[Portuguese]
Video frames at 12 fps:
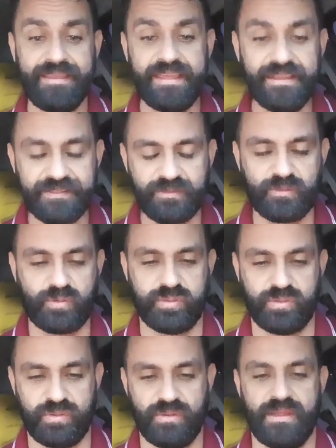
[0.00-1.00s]
Quinto,
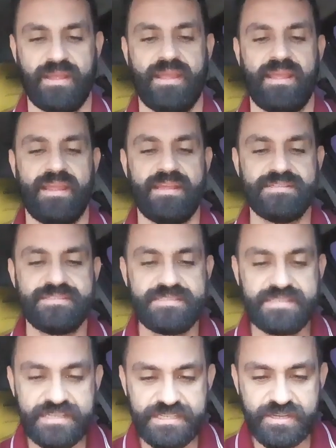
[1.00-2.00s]

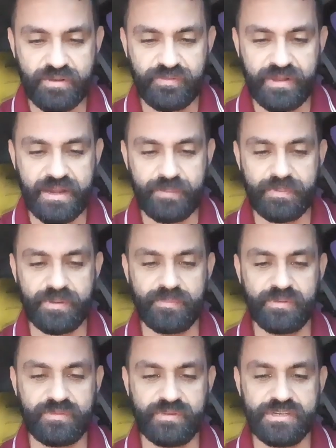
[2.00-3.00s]
Exige alvará para o
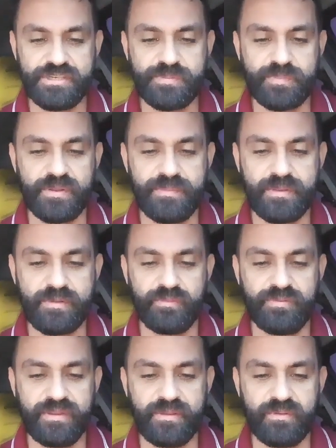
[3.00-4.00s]
motorista, proíbe que um
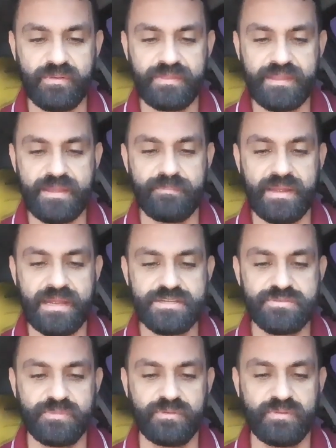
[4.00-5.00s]
veículo tenha mais
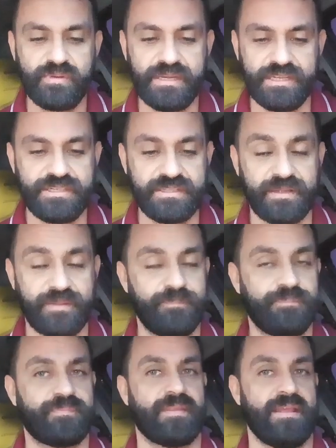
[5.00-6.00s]
de um motorista.
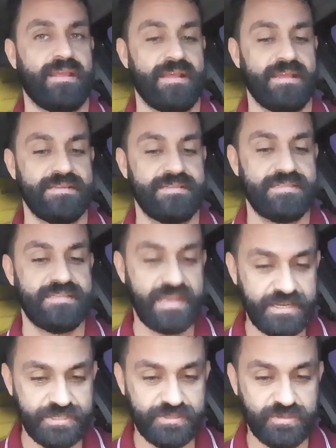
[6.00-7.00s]

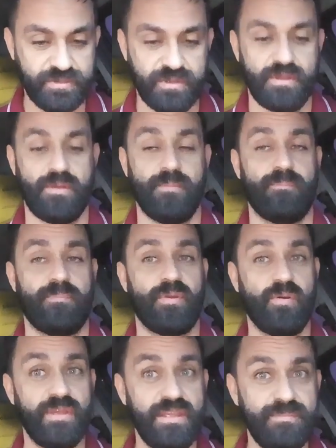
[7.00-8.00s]
Sexto,
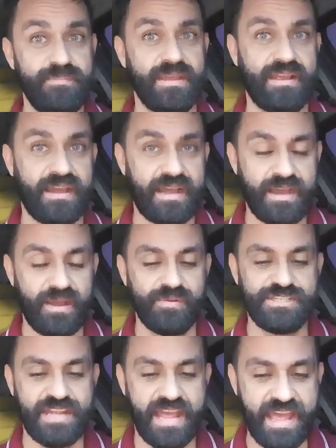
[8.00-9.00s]
proíbe
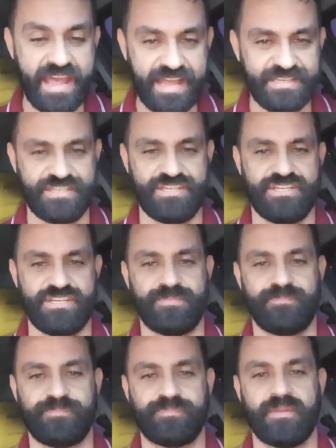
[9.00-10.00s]
carros hatch.
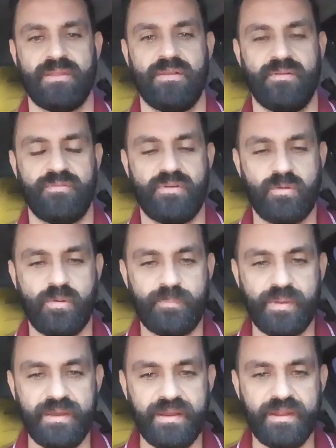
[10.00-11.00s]
Vou
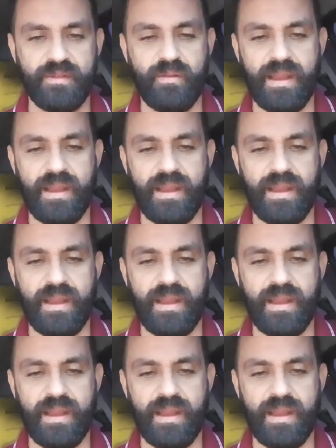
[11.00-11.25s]
acompanhando aí